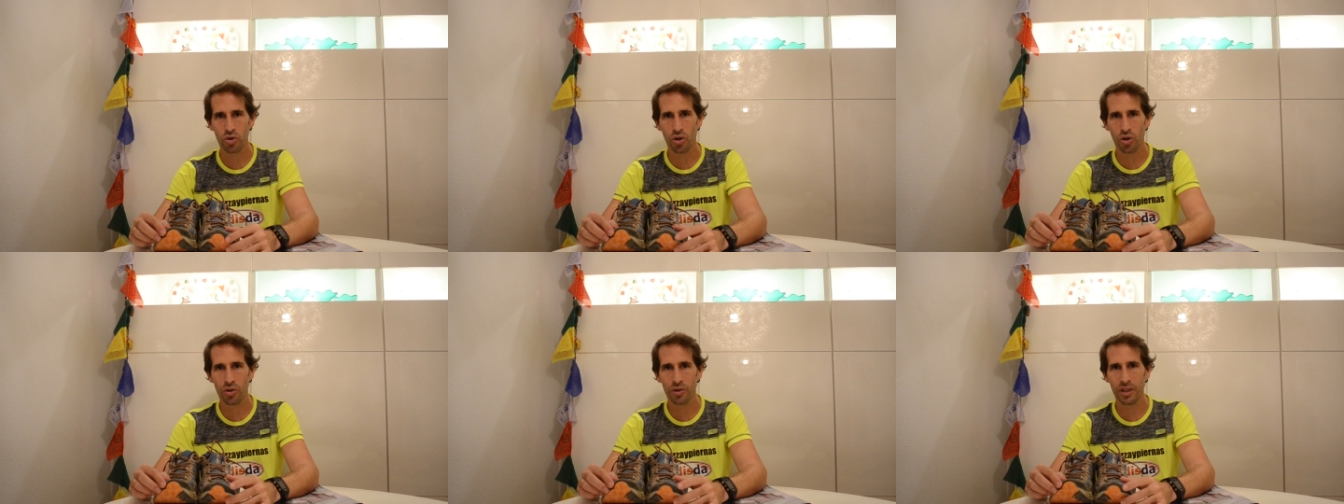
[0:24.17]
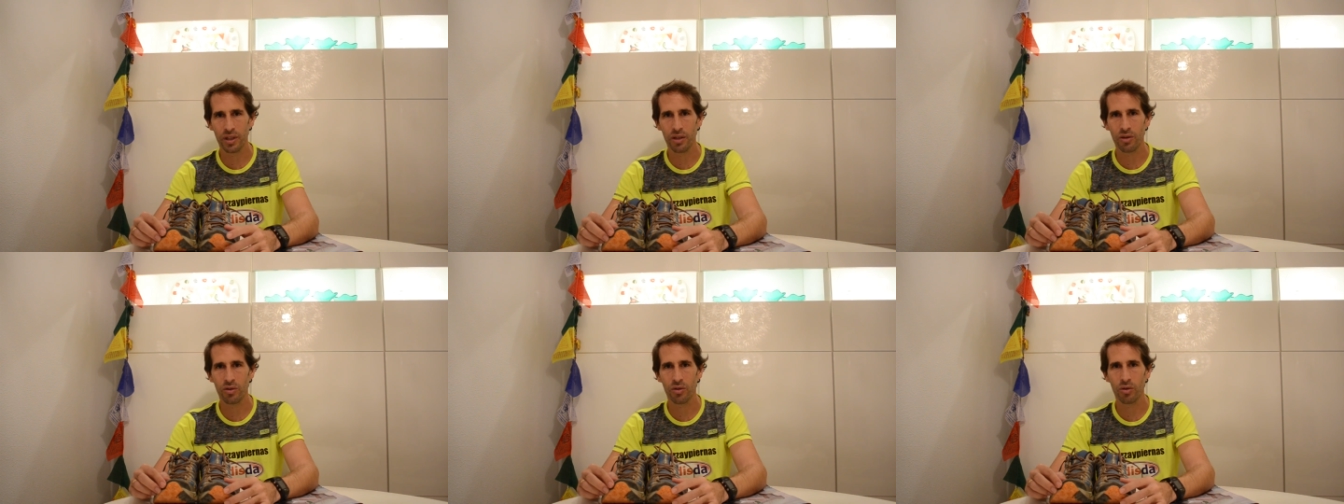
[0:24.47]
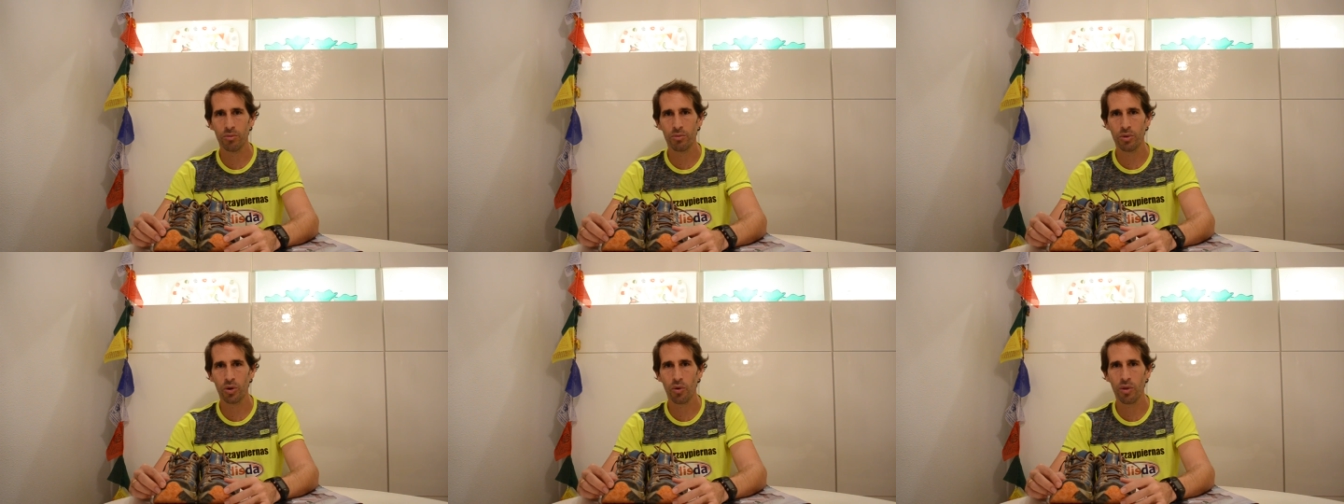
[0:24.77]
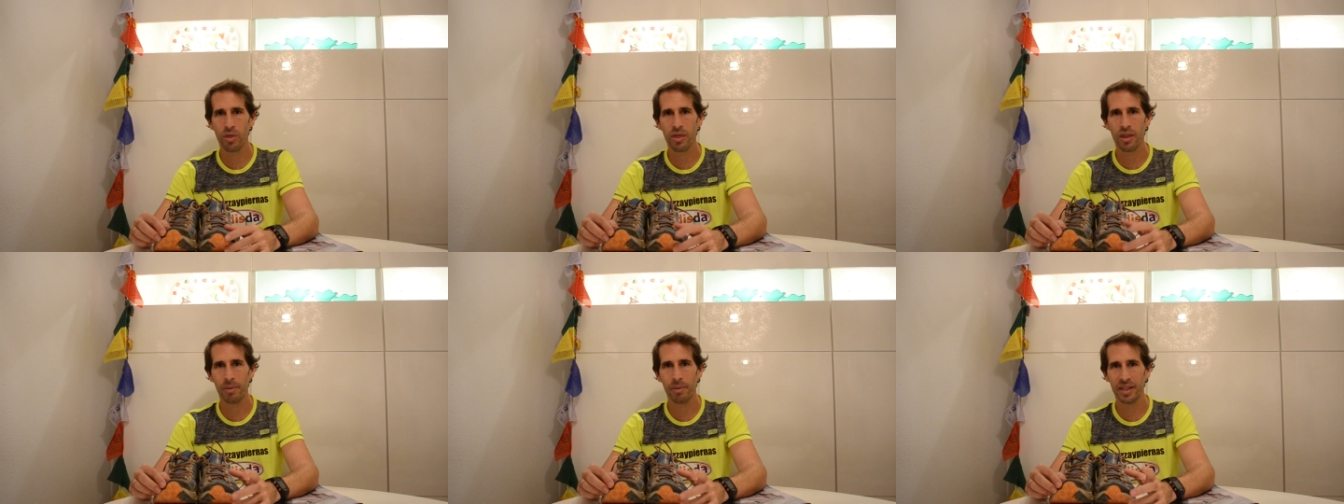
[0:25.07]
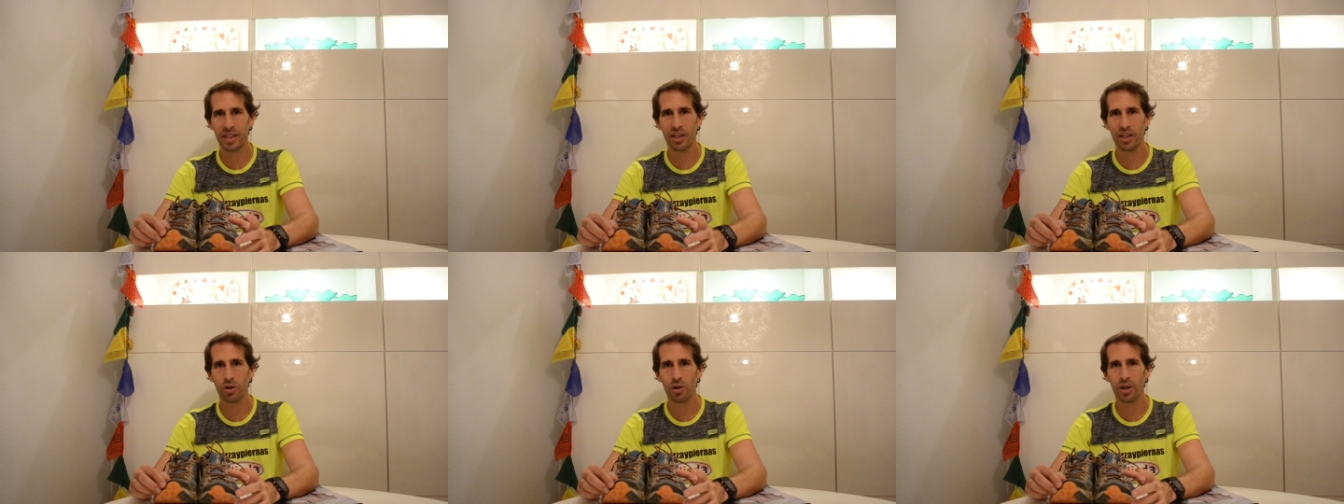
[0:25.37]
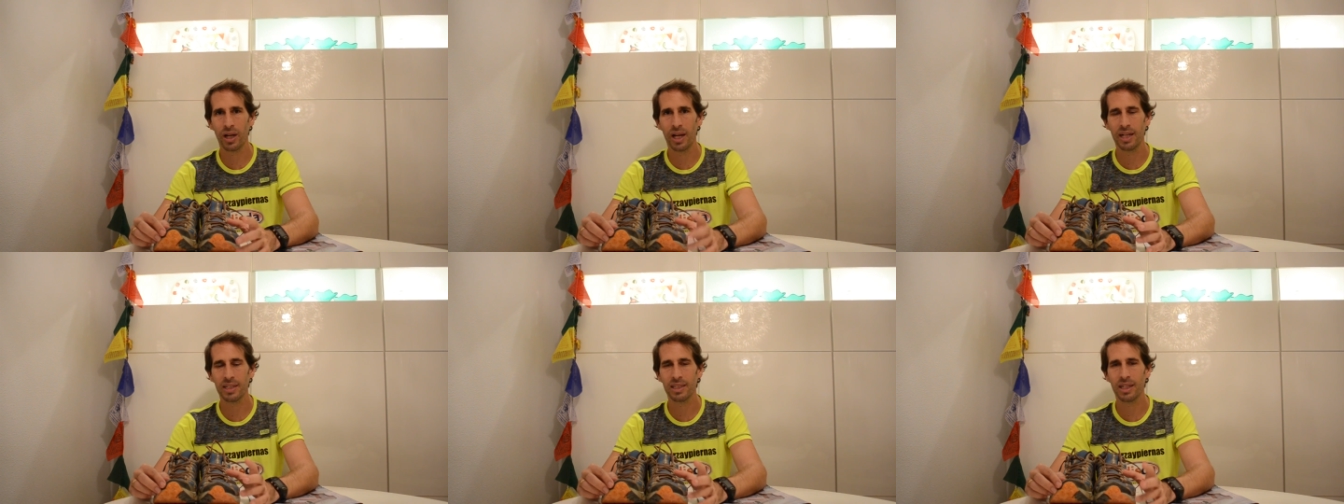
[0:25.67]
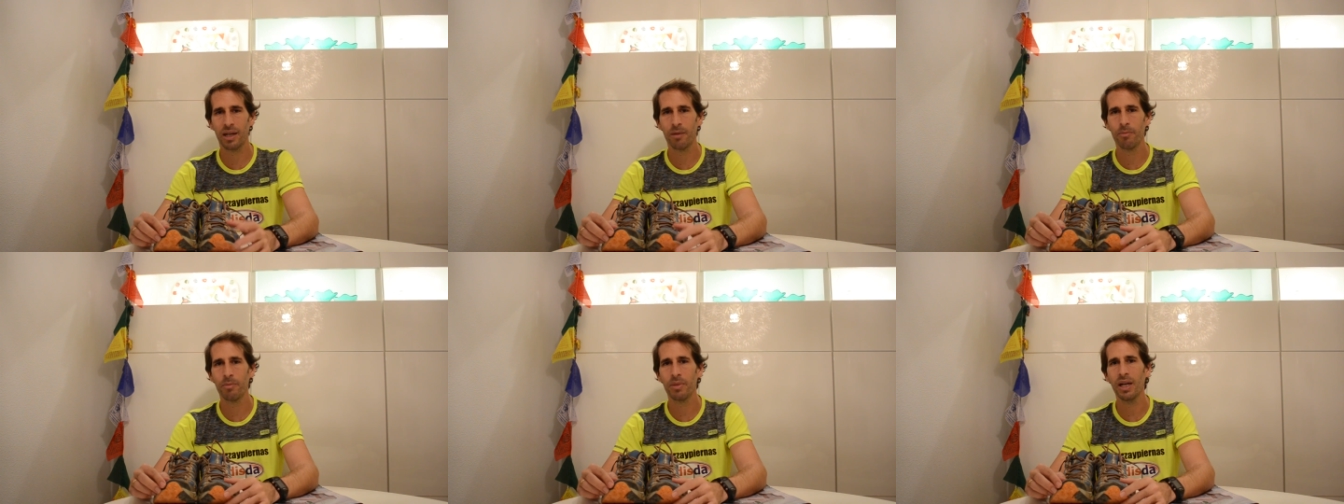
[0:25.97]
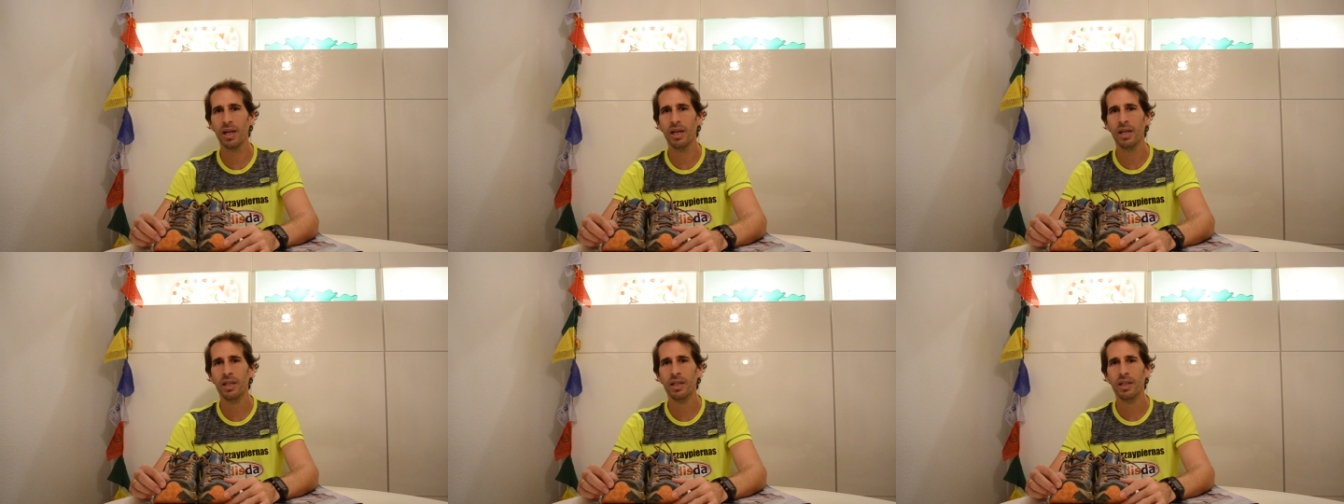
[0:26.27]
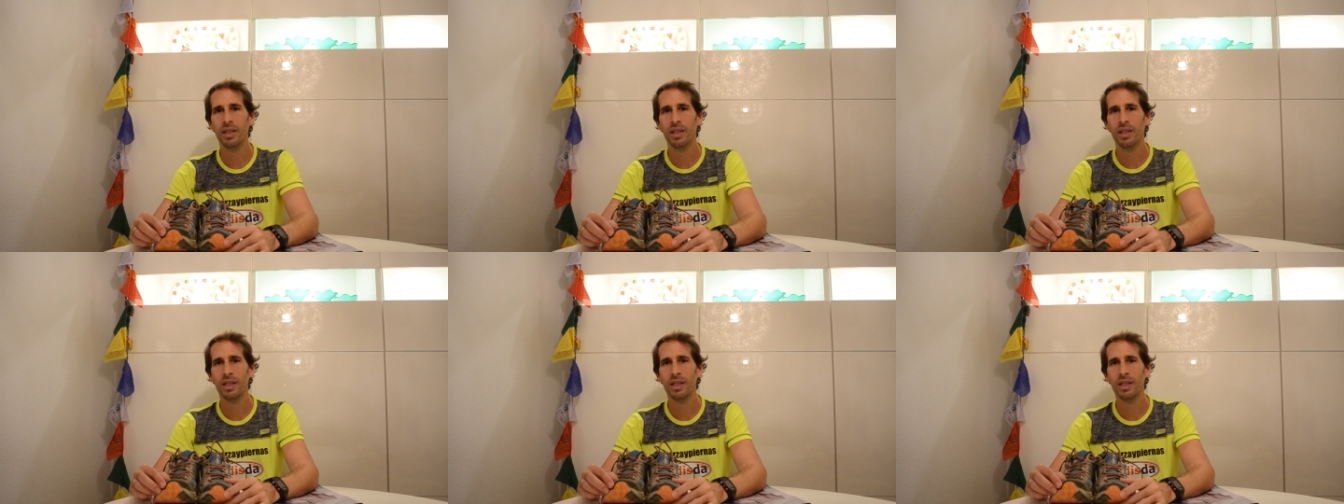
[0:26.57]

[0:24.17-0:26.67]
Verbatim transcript: en contacto conmigo un zapatero que las cambia